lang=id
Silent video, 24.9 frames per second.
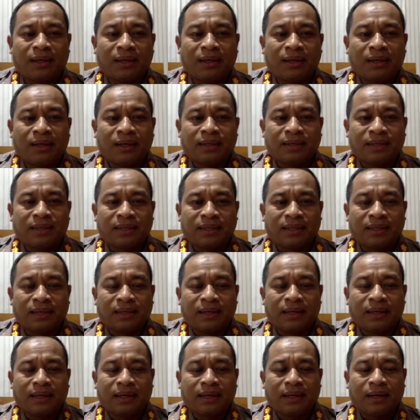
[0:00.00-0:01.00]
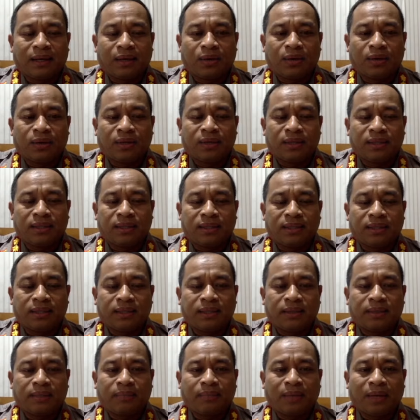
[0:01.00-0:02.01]
Sehingga
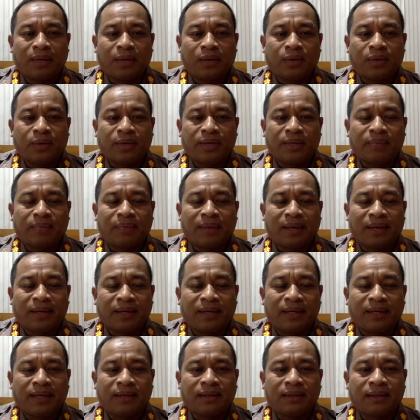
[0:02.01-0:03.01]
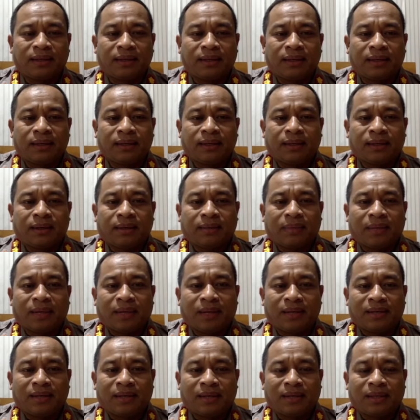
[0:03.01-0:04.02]
kondisi pelaku ini panik. Pada
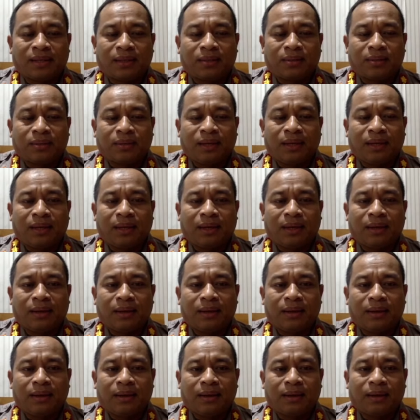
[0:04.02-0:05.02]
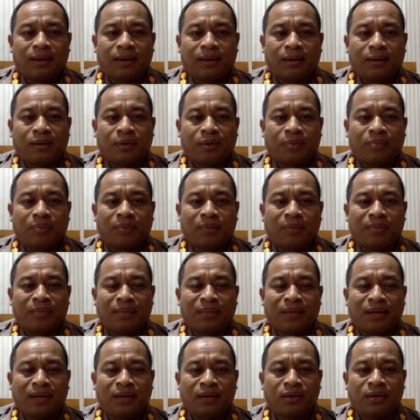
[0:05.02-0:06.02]
saat itulah e, korban
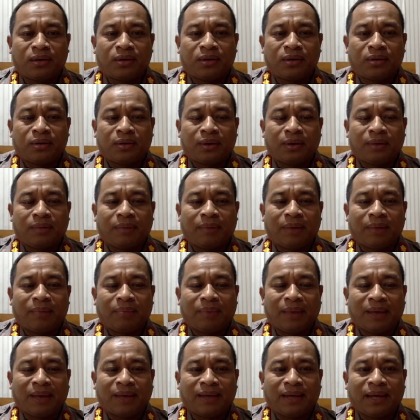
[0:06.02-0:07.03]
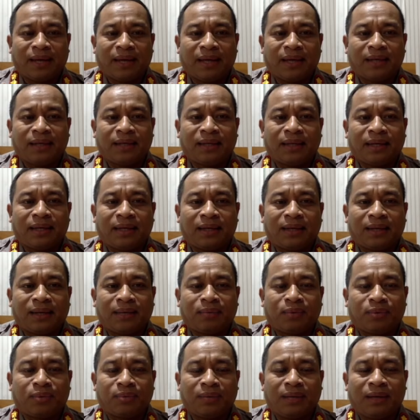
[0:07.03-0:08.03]
menyanggung bapaknya ini dari dalam
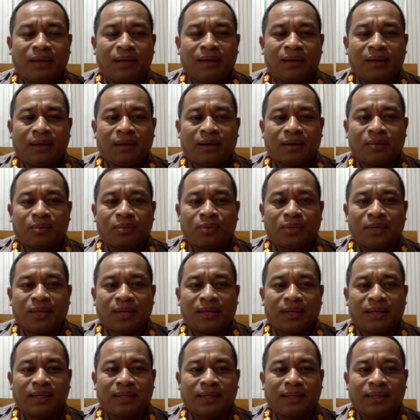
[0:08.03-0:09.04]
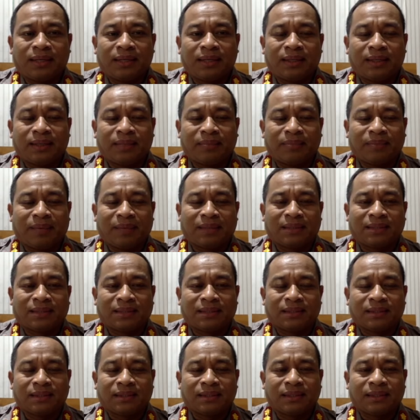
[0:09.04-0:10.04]
rumah, kemudian
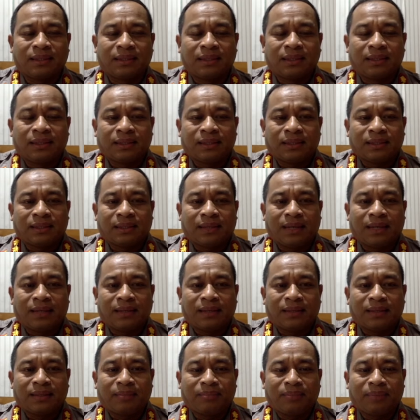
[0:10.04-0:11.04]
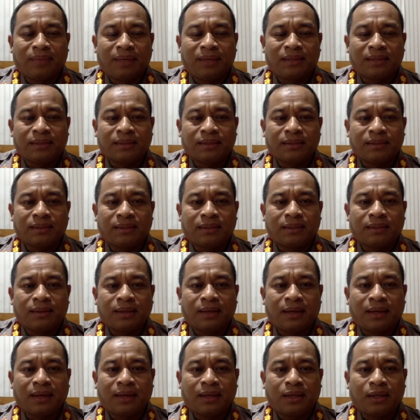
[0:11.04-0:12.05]
ditimpas. Setelah ditimpas,
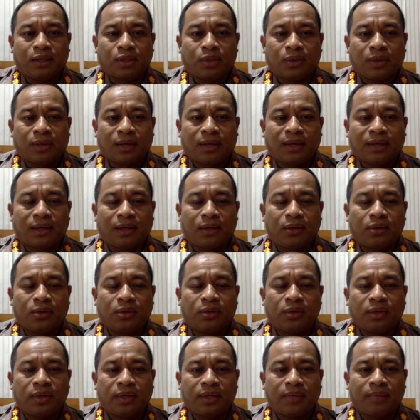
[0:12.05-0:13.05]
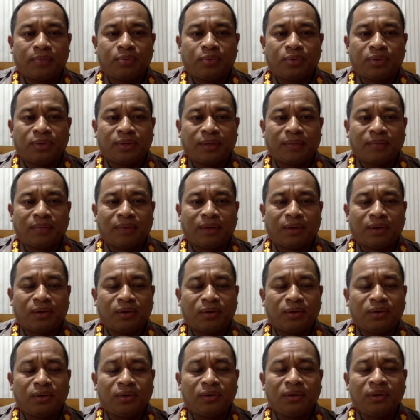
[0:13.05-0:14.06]
ada suara gaduh, ibunya
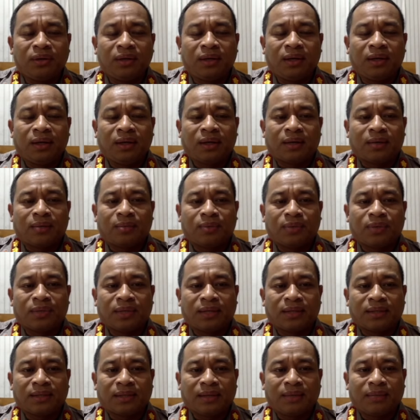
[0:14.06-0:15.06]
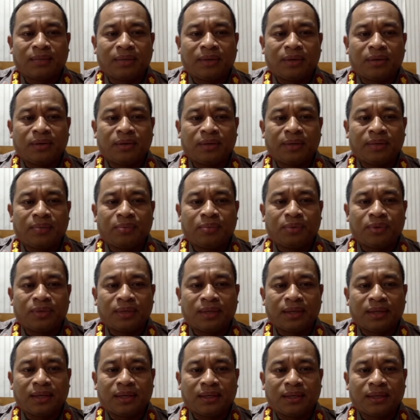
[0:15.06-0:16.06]
bangun, Kemudian setelah bangun ibunya
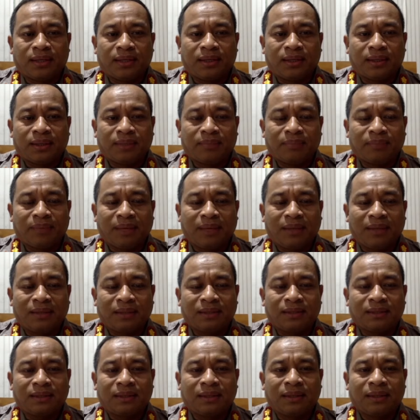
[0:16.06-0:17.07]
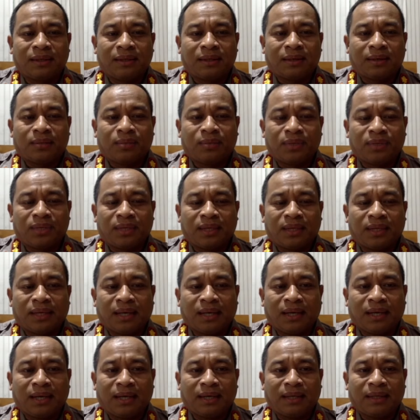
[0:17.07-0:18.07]
ditimpas, kemudian
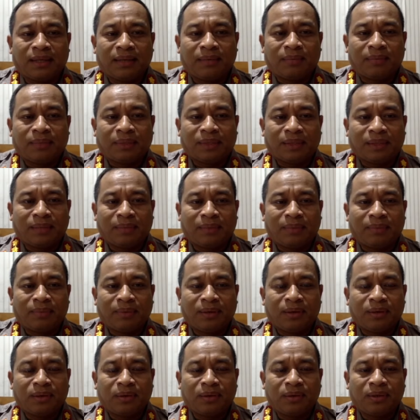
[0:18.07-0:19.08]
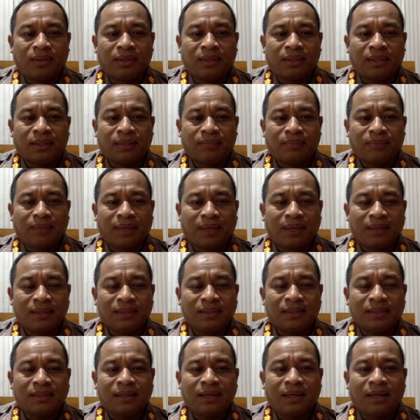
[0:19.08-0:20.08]
anak yang pertama bangun ditimpas,
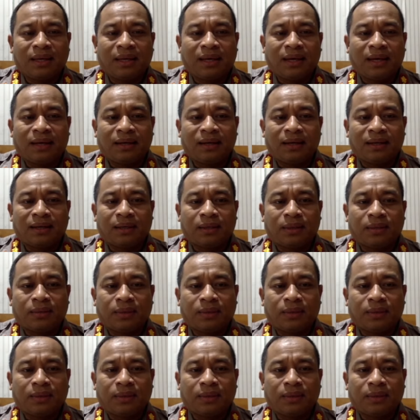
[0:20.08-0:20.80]
anak yang kedua